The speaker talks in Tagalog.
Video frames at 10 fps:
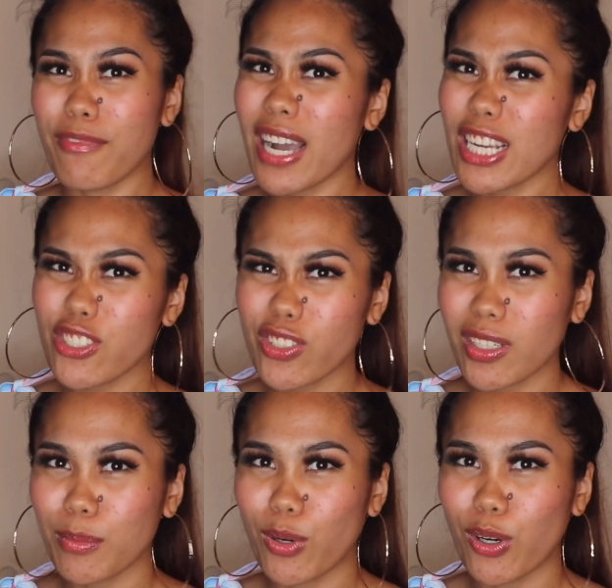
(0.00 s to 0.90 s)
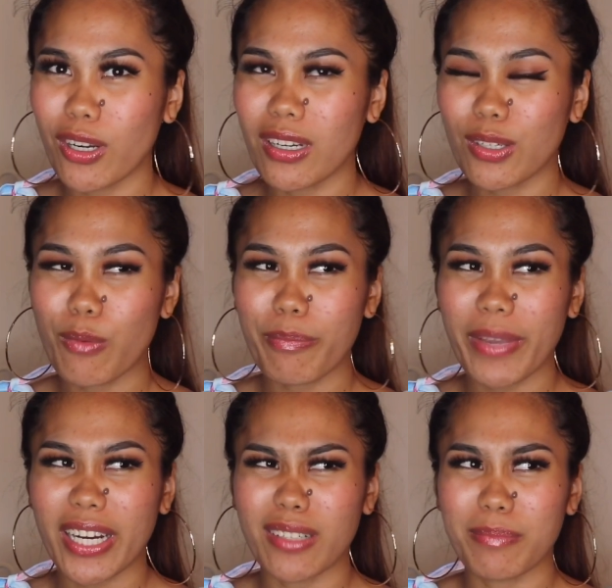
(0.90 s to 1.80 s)
fashionable
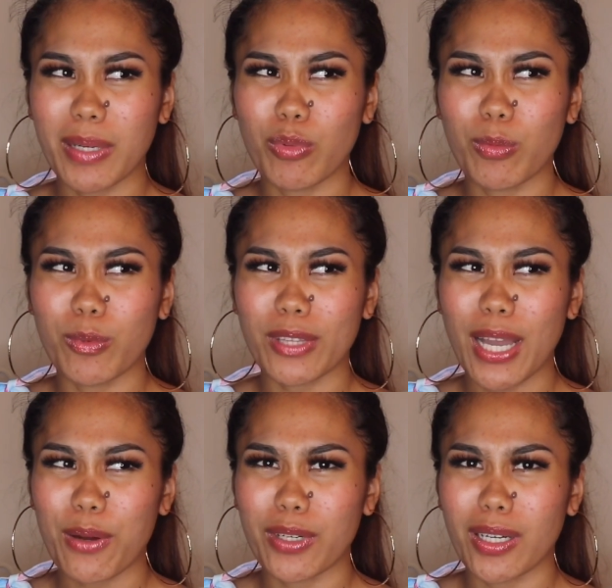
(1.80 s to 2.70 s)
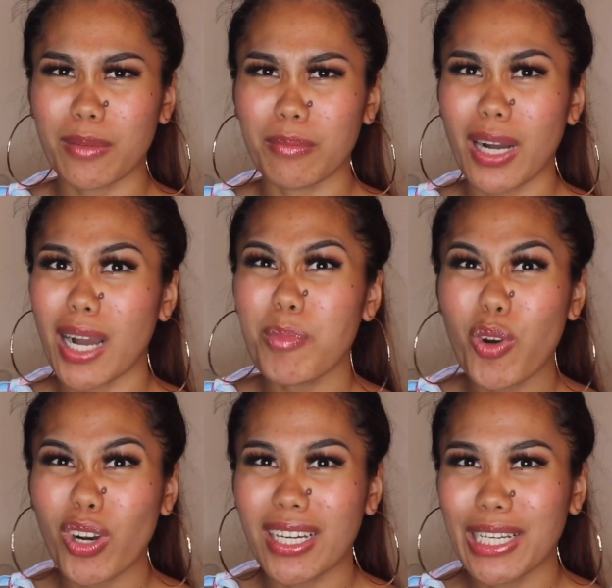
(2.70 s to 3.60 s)
compared pag pumunta ako ng mga
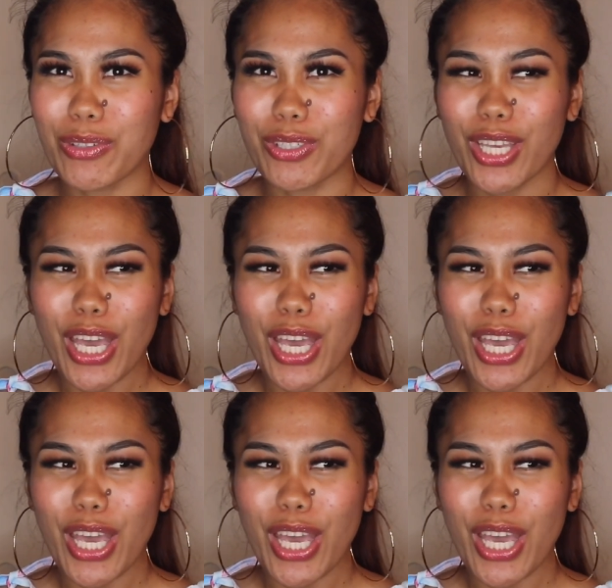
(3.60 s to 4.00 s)
mall, ganun.